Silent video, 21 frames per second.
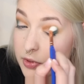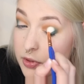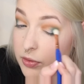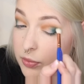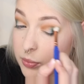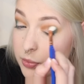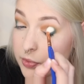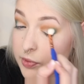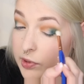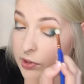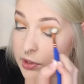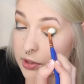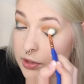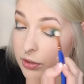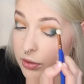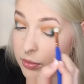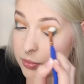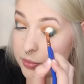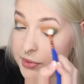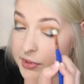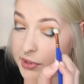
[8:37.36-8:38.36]
Das muss ich
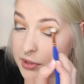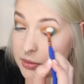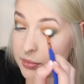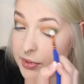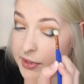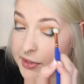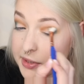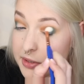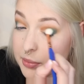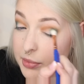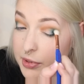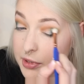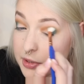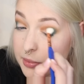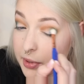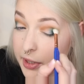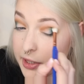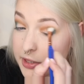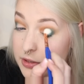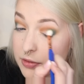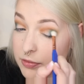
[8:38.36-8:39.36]
noch ein bisschen besser mit dem
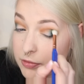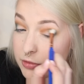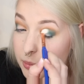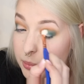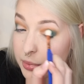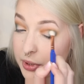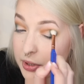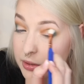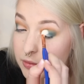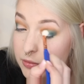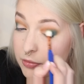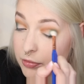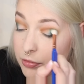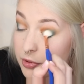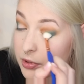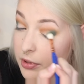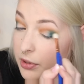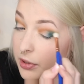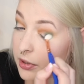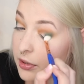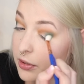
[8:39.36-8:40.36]
Rest verbinden,
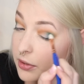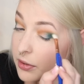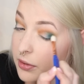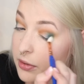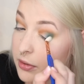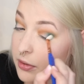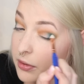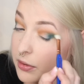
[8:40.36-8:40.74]
finde ich.